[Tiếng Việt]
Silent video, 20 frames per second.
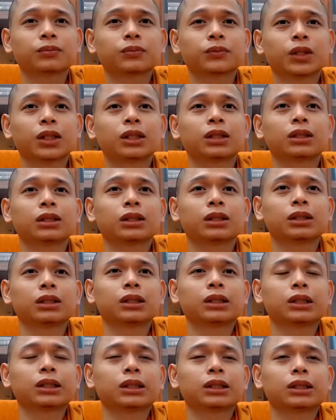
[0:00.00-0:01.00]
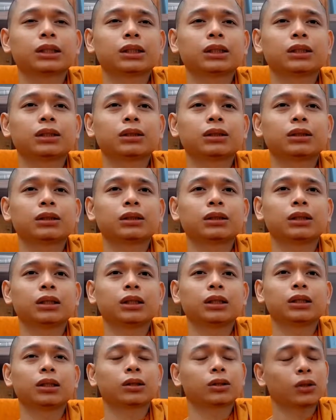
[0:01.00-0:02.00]
Đấy.
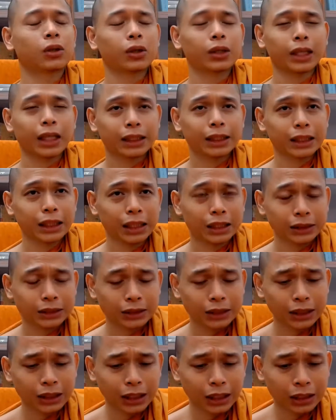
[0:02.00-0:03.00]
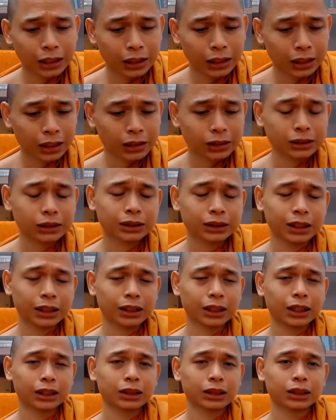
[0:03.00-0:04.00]
thì nó có khả năng rất là lớn khả
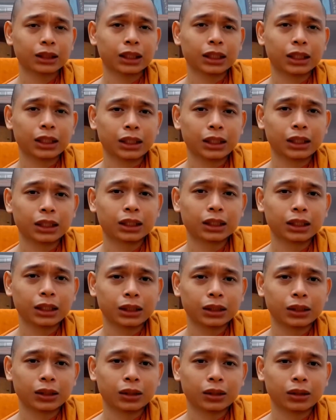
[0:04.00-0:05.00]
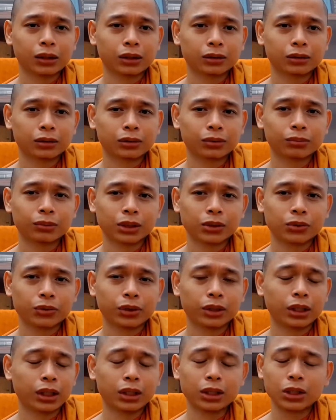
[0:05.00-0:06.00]
năng rất là lớn là do chúng ta suy
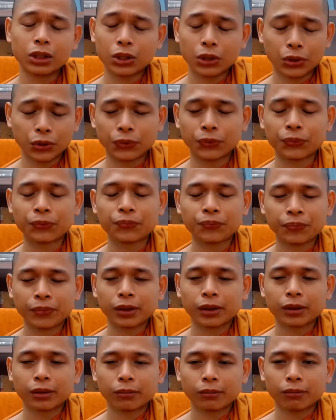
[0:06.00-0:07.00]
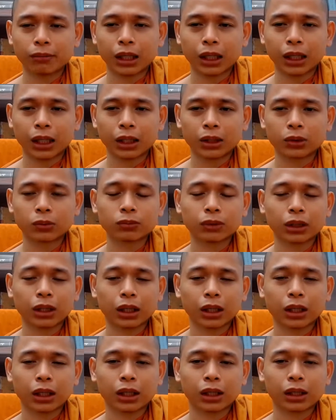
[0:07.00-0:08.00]
nghĩ nhiều mà chúng
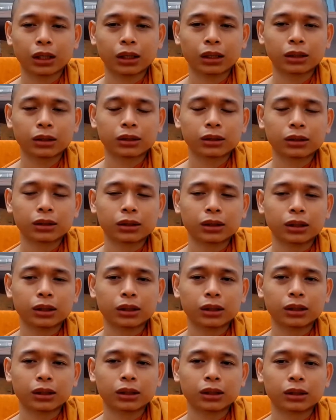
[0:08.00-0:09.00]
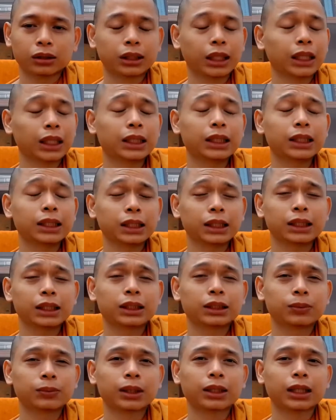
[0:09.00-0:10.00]
ta uh, thấy
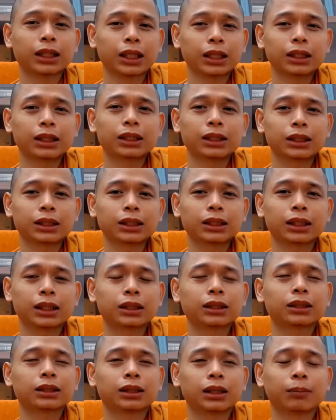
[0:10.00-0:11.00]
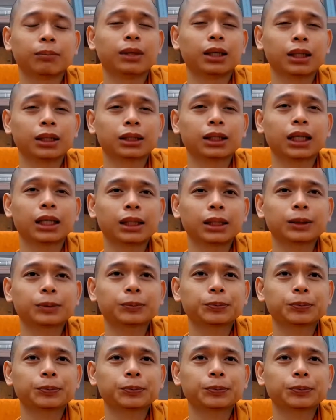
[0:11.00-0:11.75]
chúng ta thấy á, nằm mơ thấy